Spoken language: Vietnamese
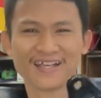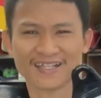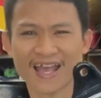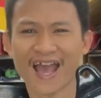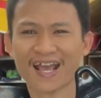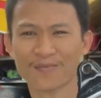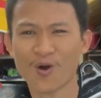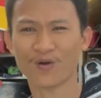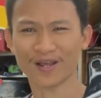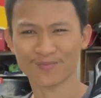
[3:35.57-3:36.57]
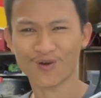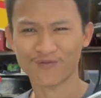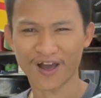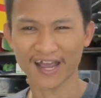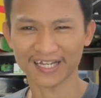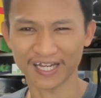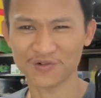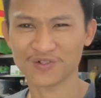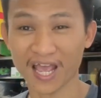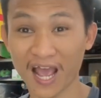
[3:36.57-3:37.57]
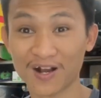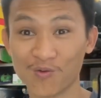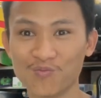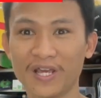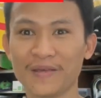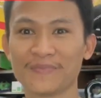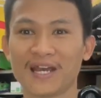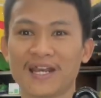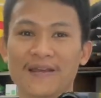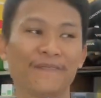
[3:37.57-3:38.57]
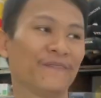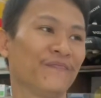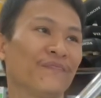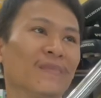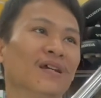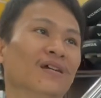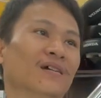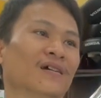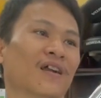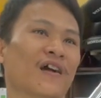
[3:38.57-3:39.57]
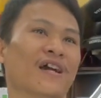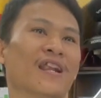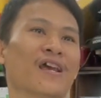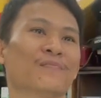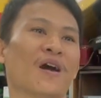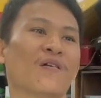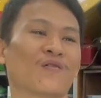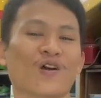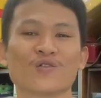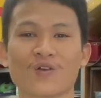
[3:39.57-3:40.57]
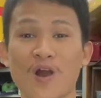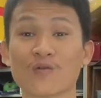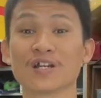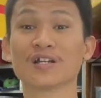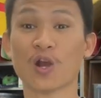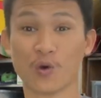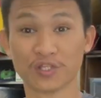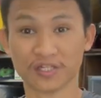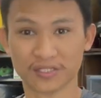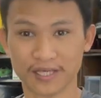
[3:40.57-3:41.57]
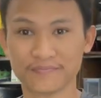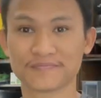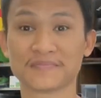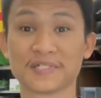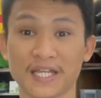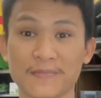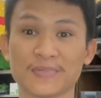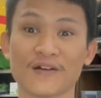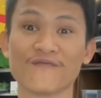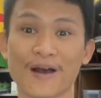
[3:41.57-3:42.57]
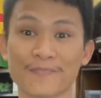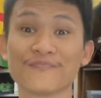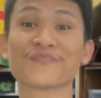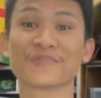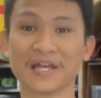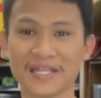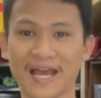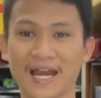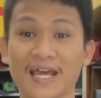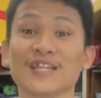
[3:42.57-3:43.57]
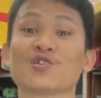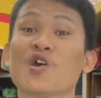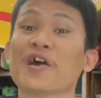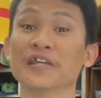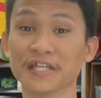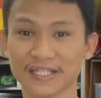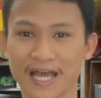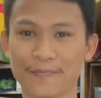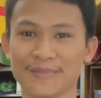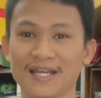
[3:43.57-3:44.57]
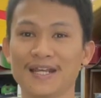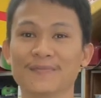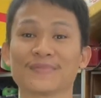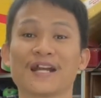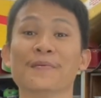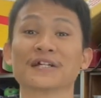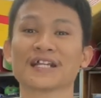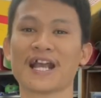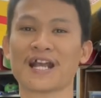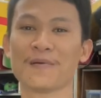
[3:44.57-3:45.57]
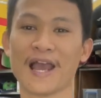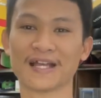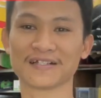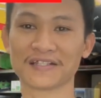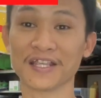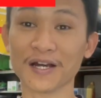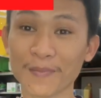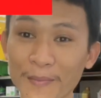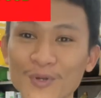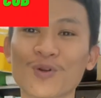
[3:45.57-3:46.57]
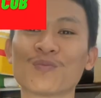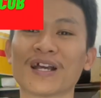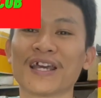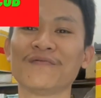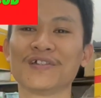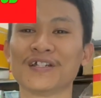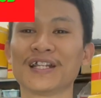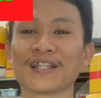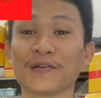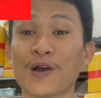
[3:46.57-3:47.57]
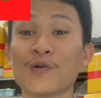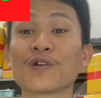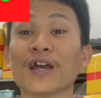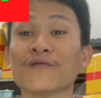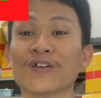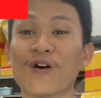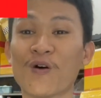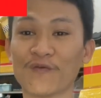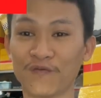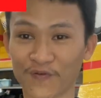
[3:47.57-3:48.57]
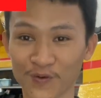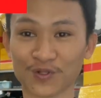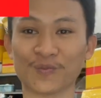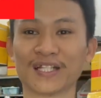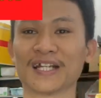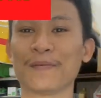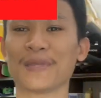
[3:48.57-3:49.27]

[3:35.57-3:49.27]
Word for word: Giá cây bô này cũng có vài triệu, giá khủng khiếp nha anh em. Rồi, anh em nào có nhu cầu cứ gọi trực tiếp xem sản phẩm tới nhà lấy cho yên tâm nè. Cảm ơn tất cả các bạn. Nhớ bấm vào nút đăng ký phía dưới để theo dõi kênh video phụ tùng Rinse Cup